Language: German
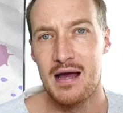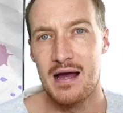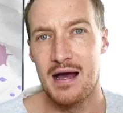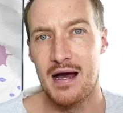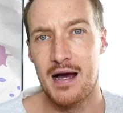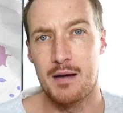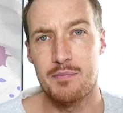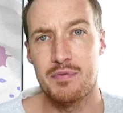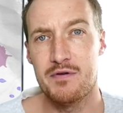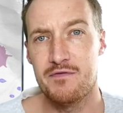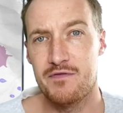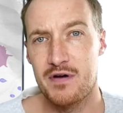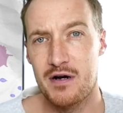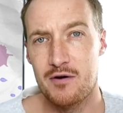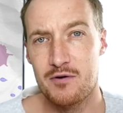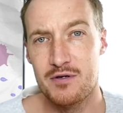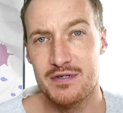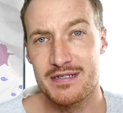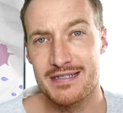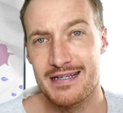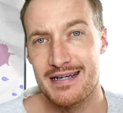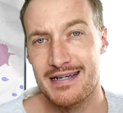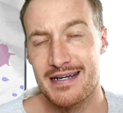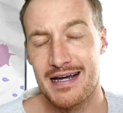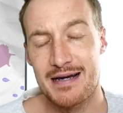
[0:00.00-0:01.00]
HPV
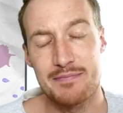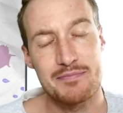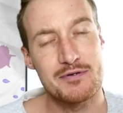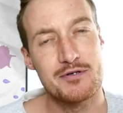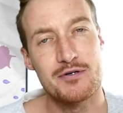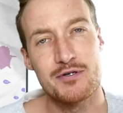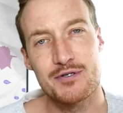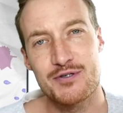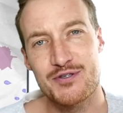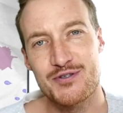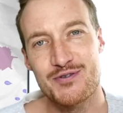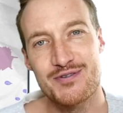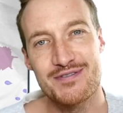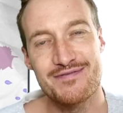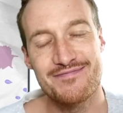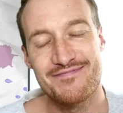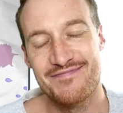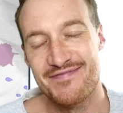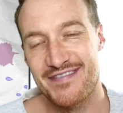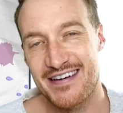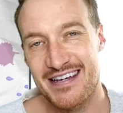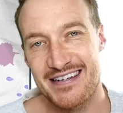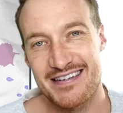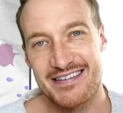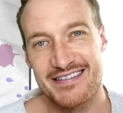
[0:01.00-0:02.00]
ist eine Abkürzung,
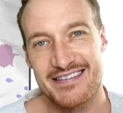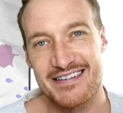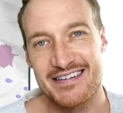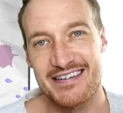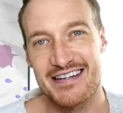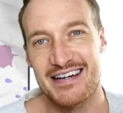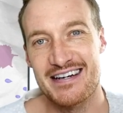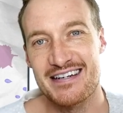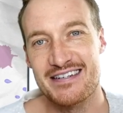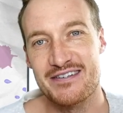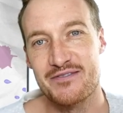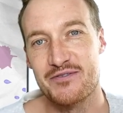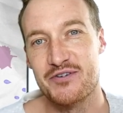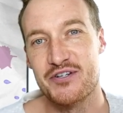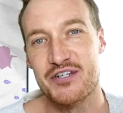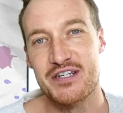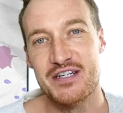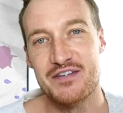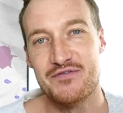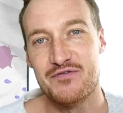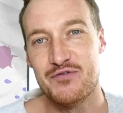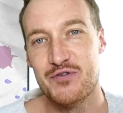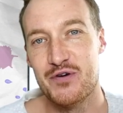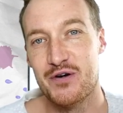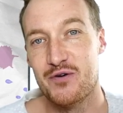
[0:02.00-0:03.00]
wer hätte es gedacht, und
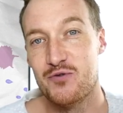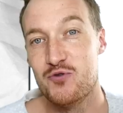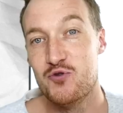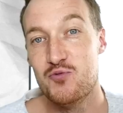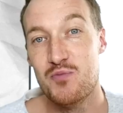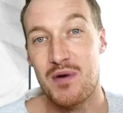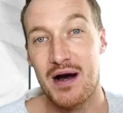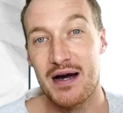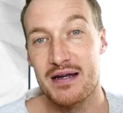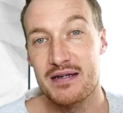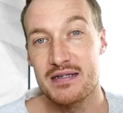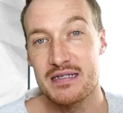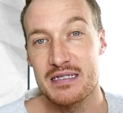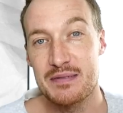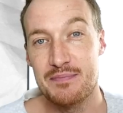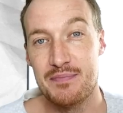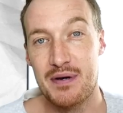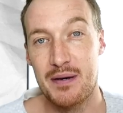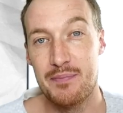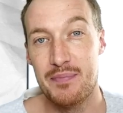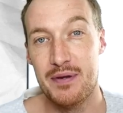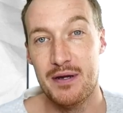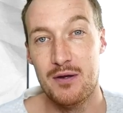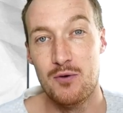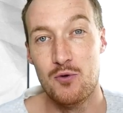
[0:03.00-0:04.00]
steht für Humanes
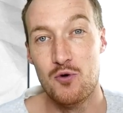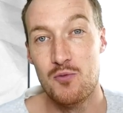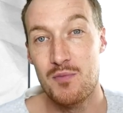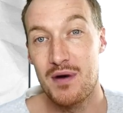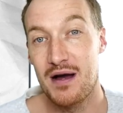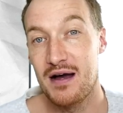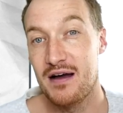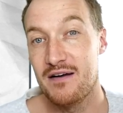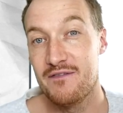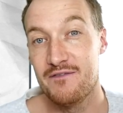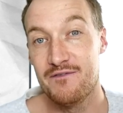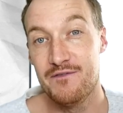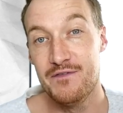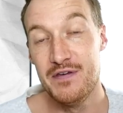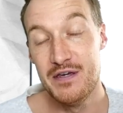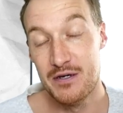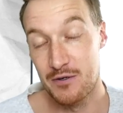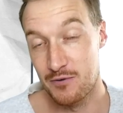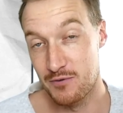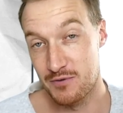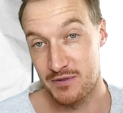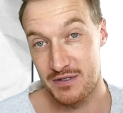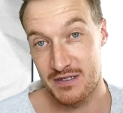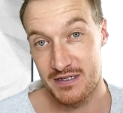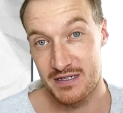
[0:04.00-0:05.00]
Papilloma
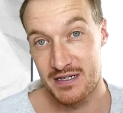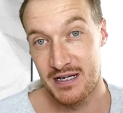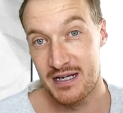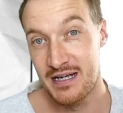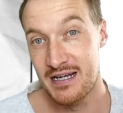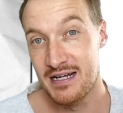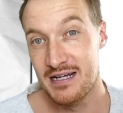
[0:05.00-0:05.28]
Virus.